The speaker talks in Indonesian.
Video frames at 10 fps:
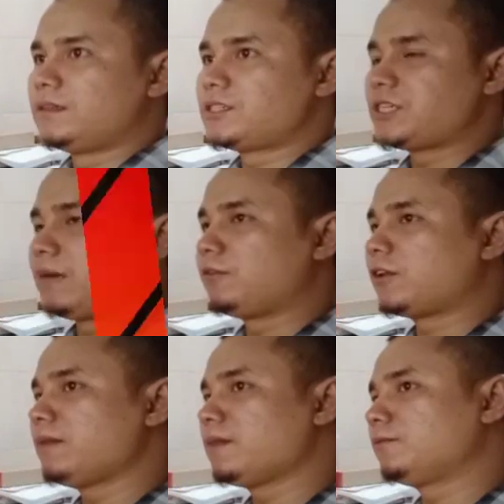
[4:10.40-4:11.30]
Syekh Abdul
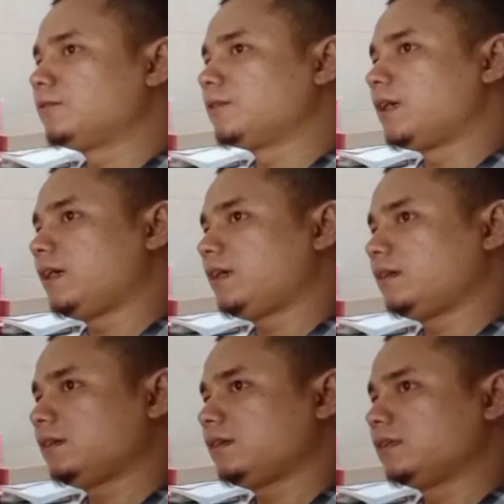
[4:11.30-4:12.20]
Rahim Abdullah
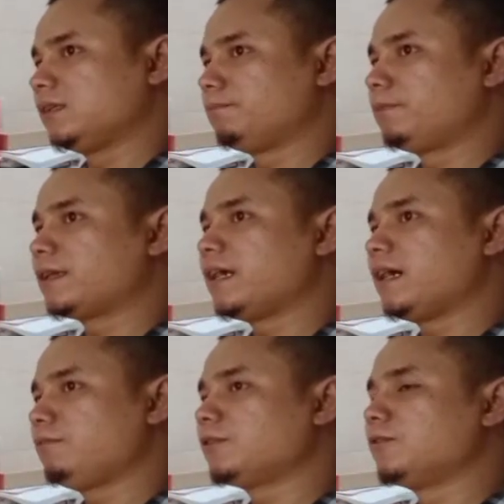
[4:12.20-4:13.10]
uh,
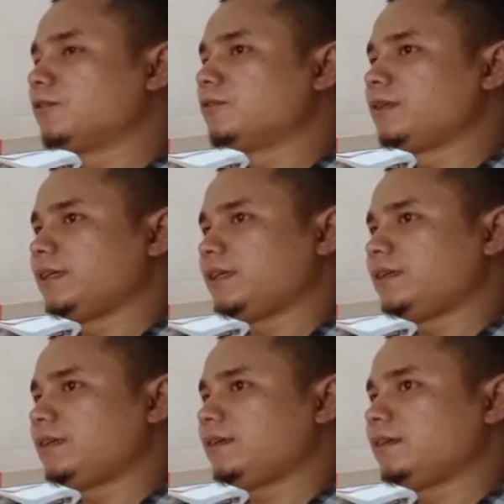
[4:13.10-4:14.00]
pernah berguru
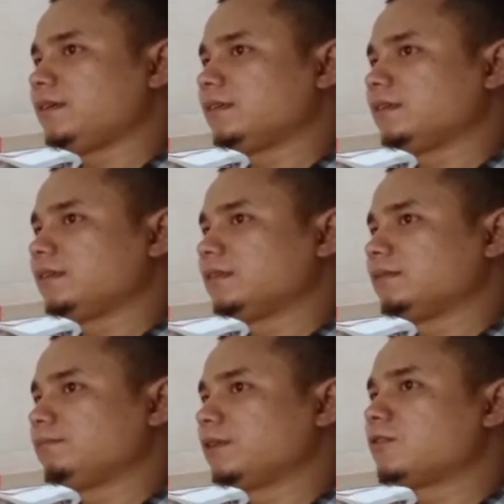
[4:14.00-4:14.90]
di
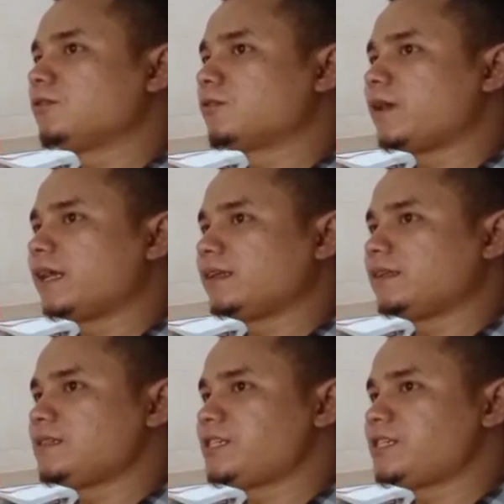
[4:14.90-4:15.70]
perguruan